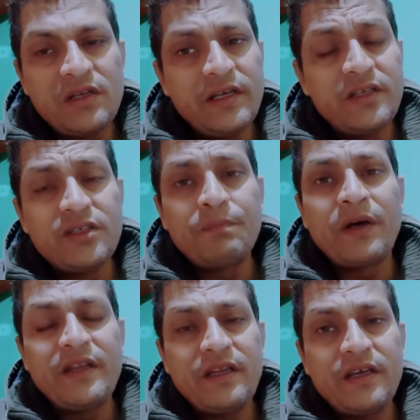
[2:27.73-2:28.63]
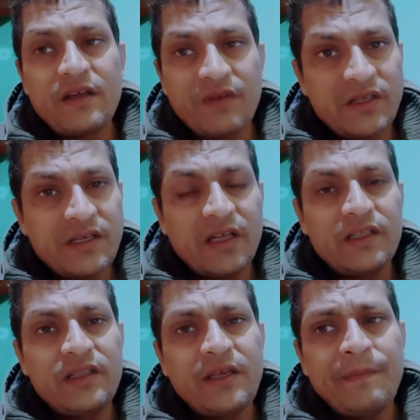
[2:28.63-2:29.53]
लेकिन जब पानी लेकर वहां से
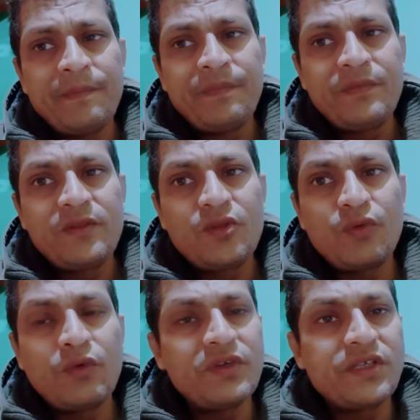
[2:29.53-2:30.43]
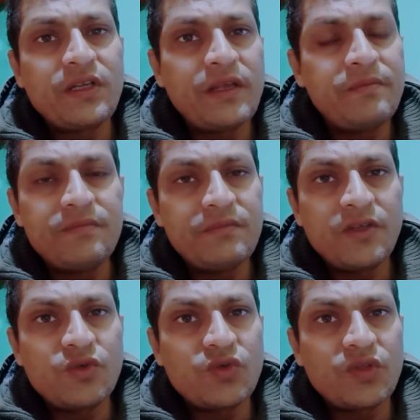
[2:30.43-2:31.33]
आते थे तो वो वज़न नहीं
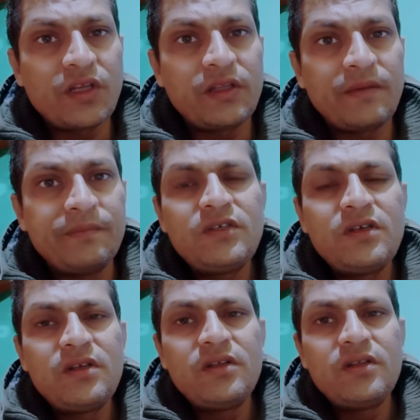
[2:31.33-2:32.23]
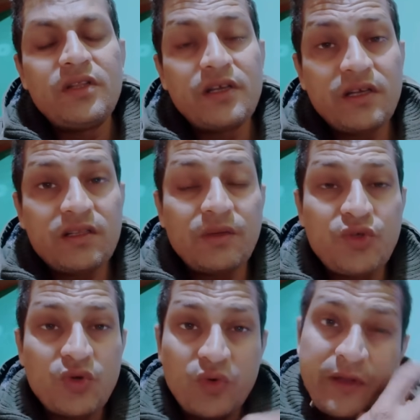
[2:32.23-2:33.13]
महसूस होता था दिक्कत कब
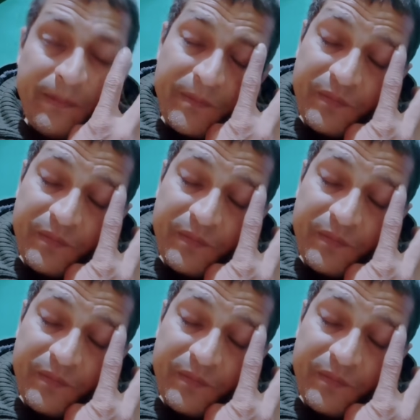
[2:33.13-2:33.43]
शुरू हुई